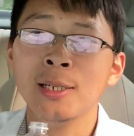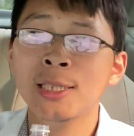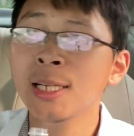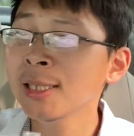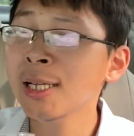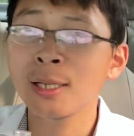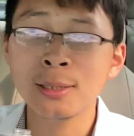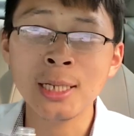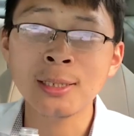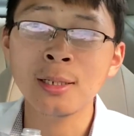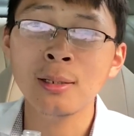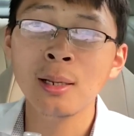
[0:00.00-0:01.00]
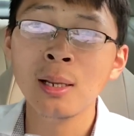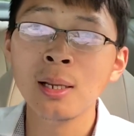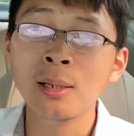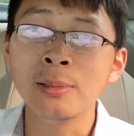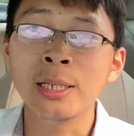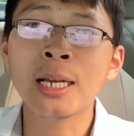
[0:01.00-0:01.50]
现在的战争
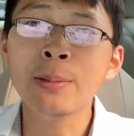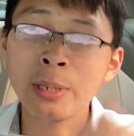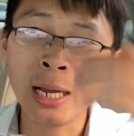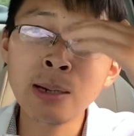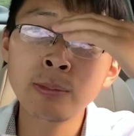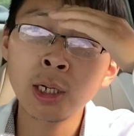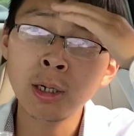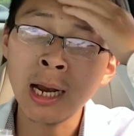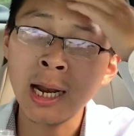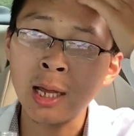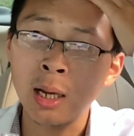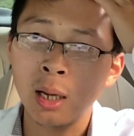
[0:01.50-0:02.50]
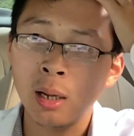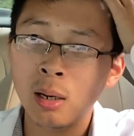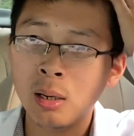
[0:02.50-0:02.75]
你根本看不到他了，